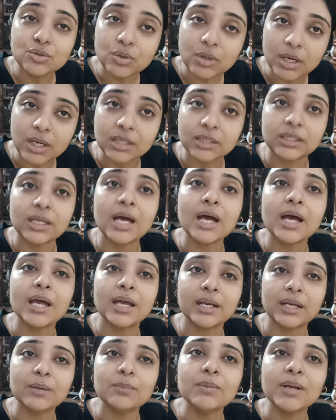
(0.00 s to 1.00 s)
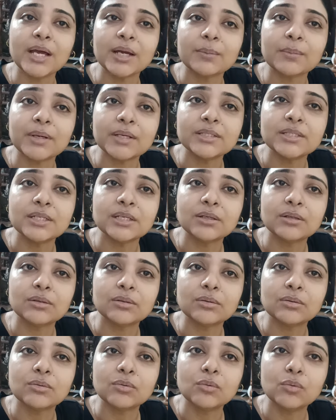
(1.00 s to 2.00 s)
जो करता है ना ब्लैक
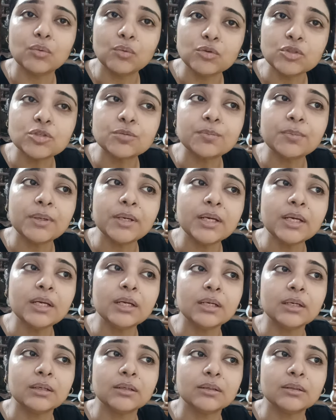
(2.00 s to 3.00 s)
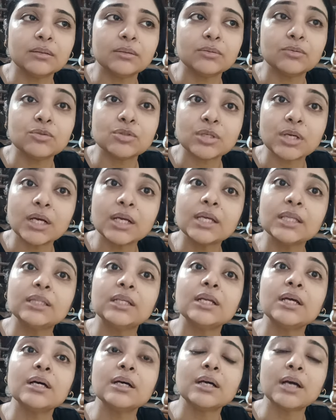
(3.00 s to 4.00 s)
मैजिक उस पर उसका
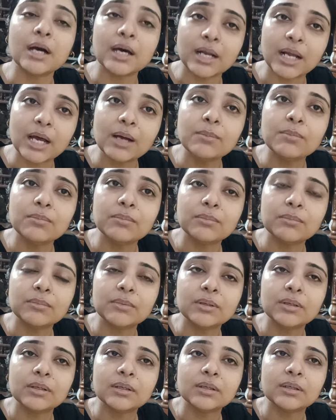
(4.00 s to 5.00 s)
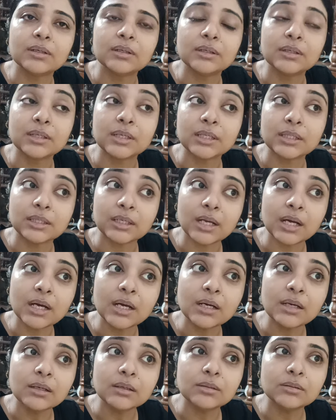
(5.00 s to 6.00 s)
कितना ख़राब
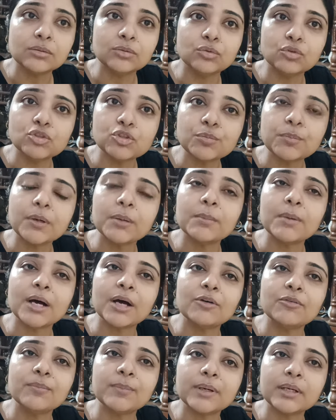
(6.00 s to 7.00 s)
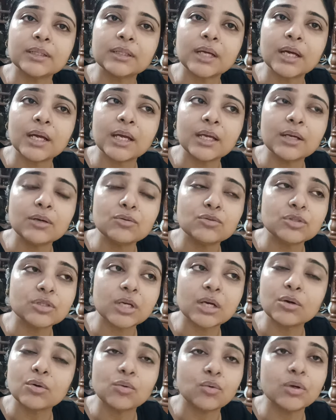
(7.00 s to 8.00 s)
कितना दुष्प्रभाव पड़ता है
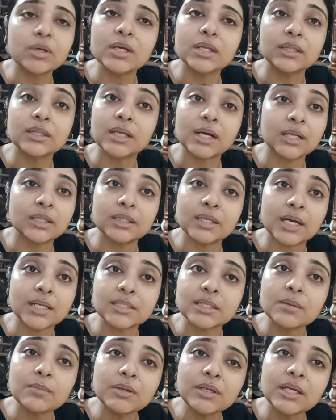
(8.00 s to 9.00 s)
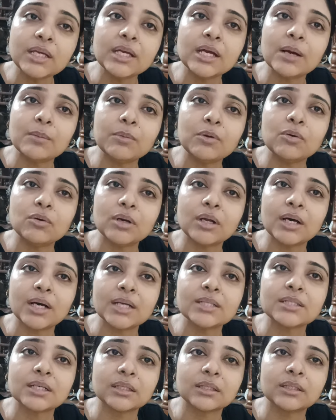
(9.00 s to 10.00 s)
उसका कोई अं-, अंदाज़ा भी नहीं आप लोग
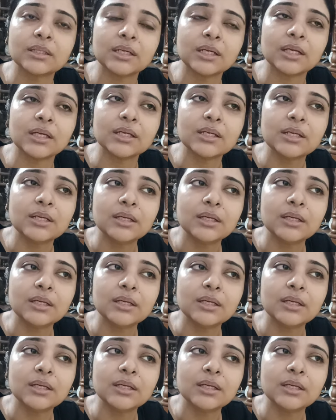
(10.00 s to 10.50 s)
लगा सकते हैं